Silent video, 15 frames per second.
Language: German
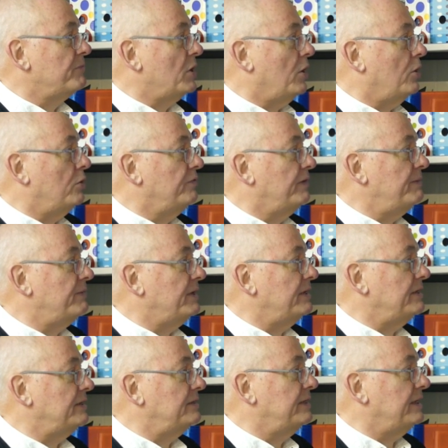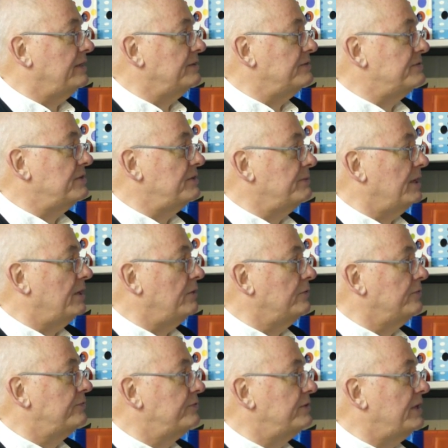Auch wenn man denn sich mal auf,